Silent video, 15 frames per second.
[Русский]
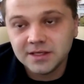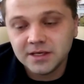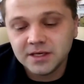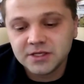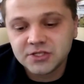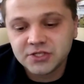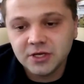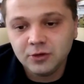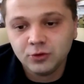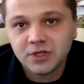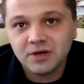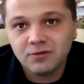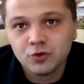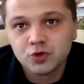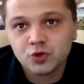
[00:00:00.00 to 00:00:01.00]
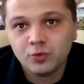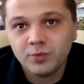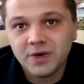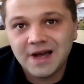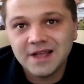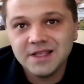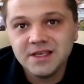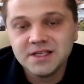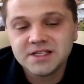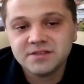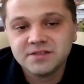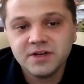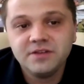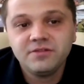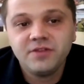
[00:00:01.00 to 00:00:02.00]
а, с целью того, чтобы они
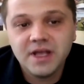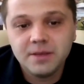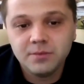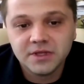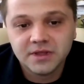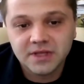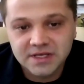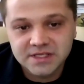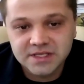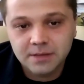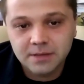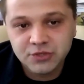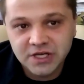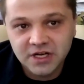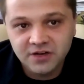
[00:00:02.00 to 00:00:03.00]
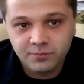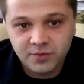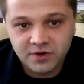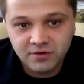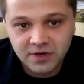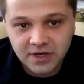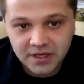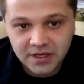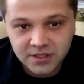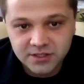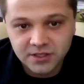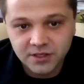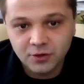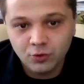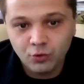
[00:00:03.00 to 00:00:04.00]
своевременно сообщали в
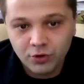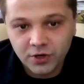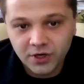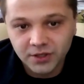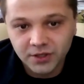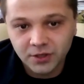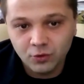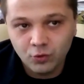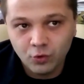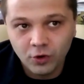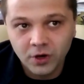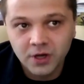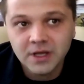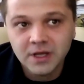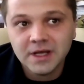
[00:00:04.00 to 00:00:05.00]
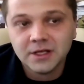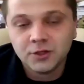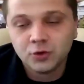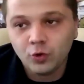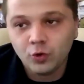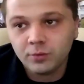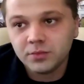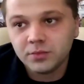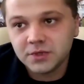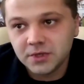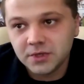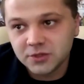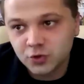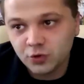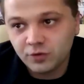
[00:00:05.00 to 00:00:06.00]
правоохранительные органы о том,
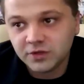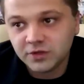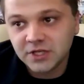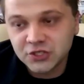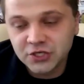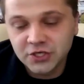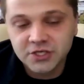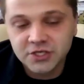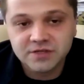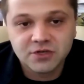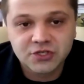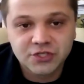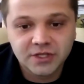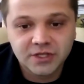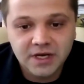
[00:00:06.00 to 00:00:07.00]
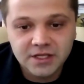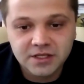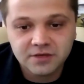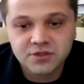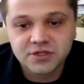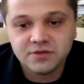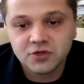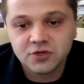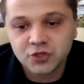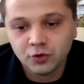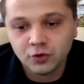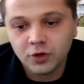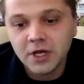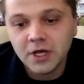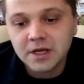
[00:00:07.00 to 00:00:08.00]
э, что в отношении совершеннолетнего
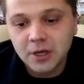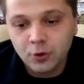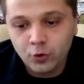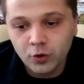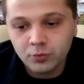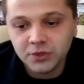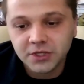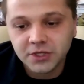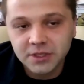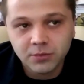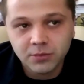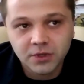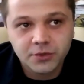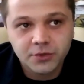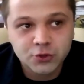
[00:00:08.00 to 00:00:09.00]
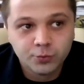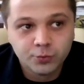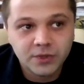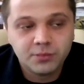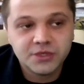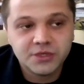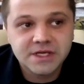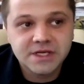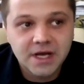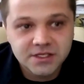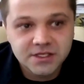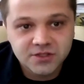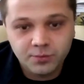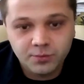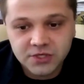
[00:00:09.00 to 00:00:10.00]
совершено какое бы то ни было преступное
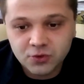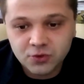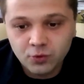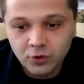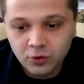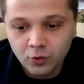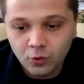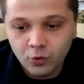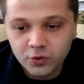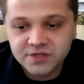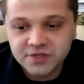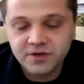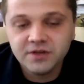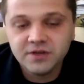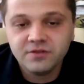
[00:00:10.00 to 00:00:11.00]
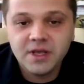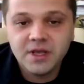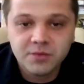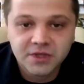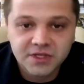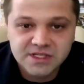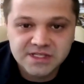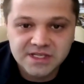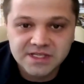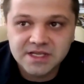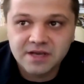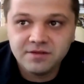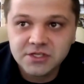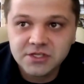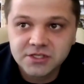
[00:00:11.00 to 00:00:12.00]
посягательство, поскольку от своевременности
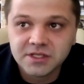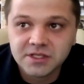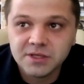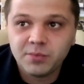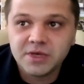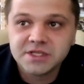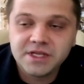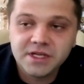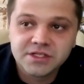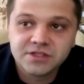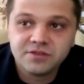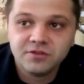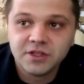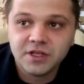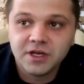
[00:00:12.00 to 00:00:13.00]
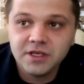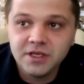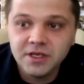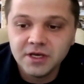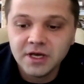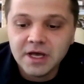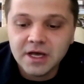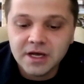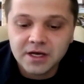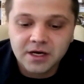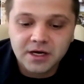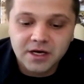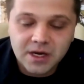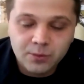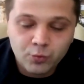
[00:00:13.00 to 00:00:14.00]
зависит непосредственно и э,
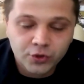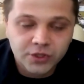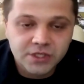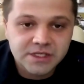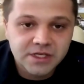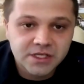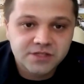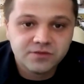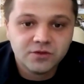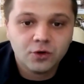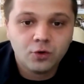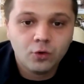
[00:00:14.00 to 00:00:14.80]
работа следственных